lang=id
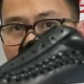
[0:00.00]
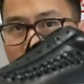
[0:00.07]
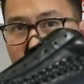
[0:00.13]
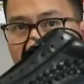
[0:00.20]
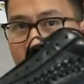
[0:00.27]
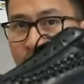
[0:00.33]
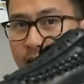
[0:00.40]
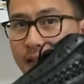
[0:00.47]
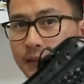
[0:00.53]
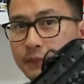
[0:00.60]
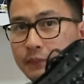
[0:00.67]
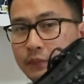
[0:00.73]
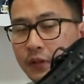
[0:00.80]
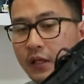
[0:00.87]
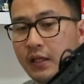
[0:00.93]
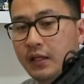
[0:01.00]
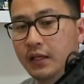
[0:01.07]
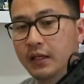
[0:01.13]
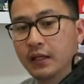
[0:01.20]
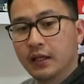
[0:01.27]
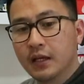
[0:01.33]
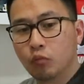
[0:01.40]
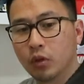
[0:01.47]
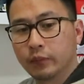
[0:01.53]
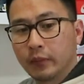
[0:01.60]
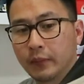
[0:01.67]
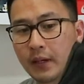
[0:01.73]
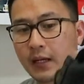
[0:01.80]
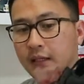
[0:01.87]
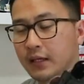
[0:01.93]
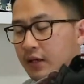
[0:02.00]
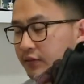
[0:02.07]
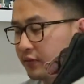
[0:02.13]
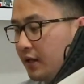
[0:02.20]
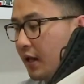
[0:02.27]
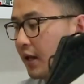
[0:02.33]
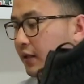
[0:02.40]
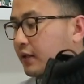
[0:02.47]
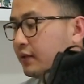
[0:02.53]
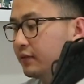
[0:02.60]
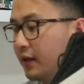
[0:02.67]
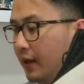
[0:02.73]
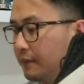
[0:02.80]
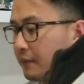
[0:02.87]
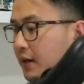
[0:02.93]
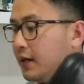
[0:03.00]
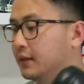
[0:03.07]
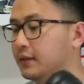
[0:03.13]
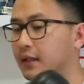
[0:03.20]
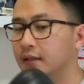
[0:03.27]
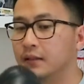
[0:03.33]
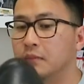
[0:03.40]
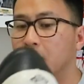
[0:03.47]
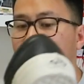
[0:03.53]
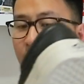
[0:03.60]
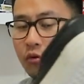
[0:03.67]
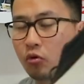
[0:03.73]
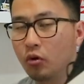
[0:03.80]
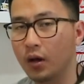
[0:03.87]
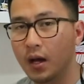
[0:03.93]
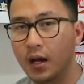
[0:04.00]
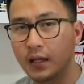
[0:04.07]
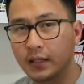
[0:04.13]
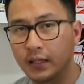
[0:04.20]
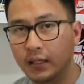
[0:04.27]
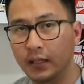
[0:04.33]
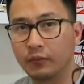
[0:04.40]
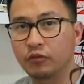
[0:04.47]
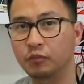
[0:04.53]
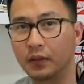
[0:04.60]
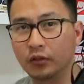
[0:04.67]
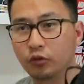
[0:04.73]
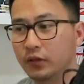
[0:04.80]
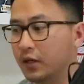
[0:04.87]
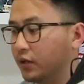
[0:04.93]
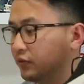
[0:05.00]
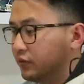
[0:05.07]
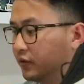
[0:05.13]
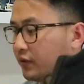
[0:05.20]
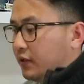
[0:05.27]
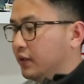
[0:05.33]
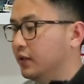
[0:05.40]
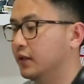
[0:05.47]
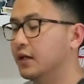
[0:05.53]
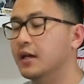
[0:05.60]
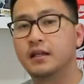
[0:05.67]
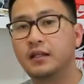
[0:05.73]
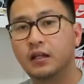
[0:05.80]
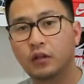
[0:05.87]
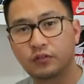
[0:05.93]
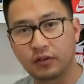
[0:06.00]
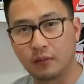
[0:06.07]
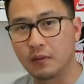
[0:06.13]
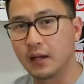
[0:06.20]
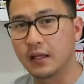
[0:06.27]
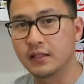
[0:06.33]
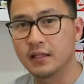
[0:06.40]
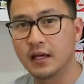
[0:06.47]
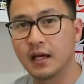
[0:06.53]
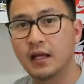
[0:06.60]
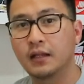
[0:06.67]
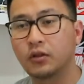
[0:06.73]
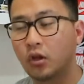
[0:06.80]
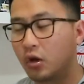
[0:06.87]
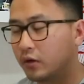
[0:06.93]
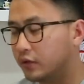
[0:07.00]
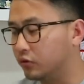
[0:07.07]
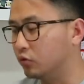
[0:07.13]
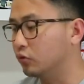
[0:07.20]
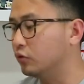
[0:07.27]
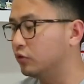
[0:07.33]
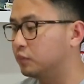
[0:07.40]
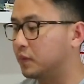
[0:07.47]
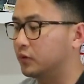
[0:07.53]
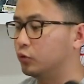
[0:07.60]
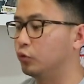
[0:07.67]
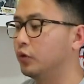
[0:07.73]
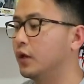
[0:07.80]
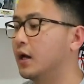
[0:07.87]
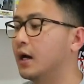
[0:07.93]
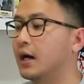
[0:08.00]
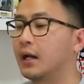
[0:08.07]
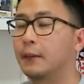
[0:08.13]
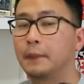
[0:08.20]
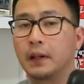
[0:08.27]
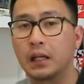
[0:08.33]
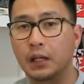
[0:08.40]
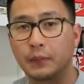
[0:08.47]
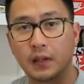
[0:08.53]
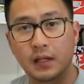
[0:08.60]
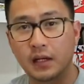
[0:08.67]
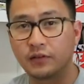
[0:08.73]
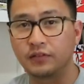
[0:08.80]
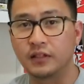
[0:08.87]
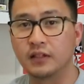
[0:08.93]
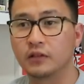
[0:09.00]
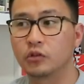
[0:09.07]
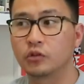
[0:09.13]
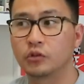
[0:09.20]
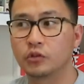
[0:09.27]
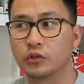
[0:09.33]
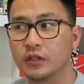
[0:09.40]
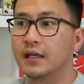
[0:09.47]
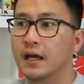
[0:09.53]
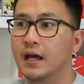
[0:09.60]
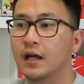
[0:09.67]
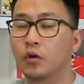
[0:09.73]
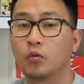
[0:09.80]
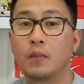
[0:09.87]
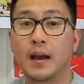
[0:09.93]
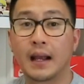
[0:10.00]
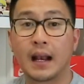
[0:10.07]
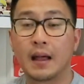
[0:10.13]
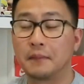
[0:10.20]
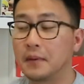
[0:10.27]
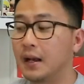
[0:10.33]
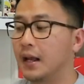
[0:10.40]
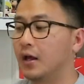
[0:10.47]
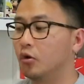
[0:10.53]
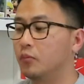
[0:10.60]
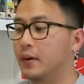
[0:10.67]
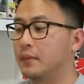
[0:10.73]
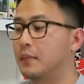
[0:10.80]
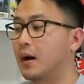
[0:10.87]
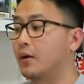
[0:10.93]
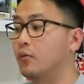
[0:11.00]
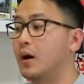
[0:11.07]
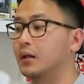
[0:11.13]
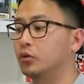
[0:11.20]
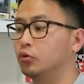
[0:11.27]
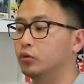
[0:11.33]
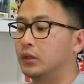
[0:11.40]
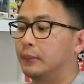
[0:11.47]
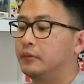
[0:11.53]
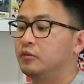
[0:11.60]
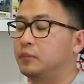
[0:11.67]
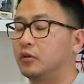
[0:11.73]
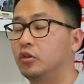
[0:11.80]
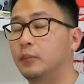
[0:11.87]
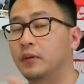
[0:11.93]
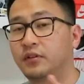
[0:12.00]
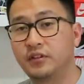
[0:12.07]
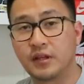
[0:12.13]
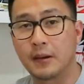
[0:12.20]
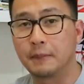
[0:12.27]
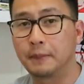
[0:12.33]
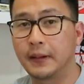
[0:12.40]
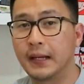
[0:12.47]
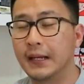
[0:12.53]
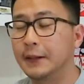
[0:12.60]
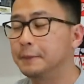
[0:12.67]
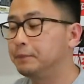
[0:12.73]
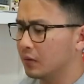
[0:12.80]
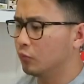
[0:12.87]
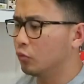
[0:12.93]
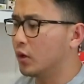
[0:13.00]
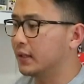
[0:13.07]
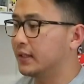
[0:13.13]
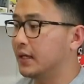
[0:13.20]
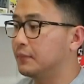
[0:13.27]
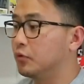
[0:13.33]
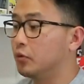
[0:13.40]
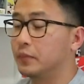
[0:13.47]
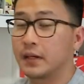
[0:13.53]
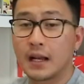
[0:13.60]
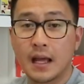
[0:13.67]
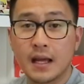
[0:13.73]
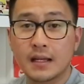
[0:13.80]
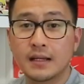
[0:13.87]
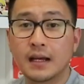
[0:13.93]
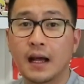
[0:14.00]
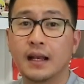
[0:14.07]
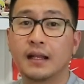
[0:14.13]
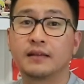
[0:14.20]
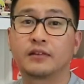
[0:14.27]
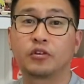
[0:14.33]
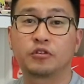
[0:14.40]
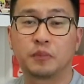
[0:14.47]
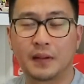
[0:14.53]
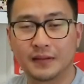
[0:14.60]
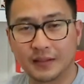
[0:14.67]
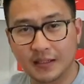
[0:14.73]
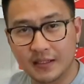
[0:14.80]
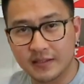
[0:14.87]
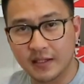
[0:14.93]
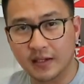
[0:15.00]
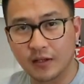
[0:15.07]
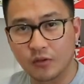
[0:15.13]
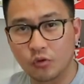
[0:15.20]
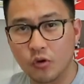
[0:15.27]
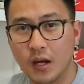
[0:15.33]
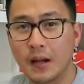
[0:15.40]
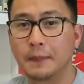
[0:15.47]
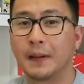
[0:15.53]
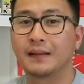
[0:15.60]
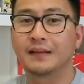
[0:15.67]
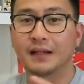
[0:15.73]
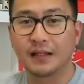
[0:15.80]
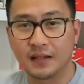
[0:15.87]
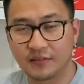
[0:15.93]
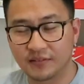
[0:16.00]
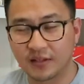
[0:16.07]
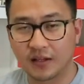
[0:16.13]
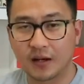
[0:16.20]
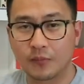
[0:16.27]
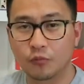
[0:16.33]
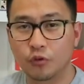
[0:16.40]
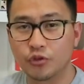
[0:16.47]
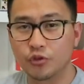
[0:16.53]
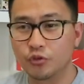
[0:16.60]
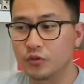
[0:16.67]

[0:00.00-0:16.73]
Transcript: warna hitam jadi buat pemenangnya sekali lagi selamat nanti bakal gue kirim sepatunya dari sini jadi lo sabar aja tolong ditunggu sepatunya karena pengiriman dari sini tuh ya lumayan lama lah lumayan makan waktu tapi sepatunya pasti nyampe buat yang belum menang kalian terus pantengin channel gue pantengin instagram gue